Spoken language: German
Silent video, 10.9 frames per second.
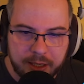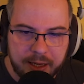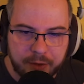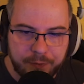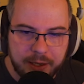
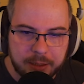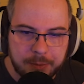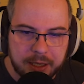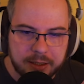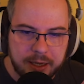erst fertig
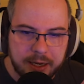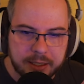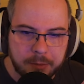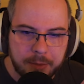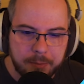machen, den
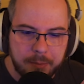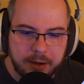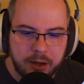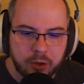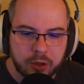eigenen
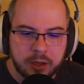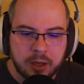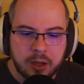Mannerhood,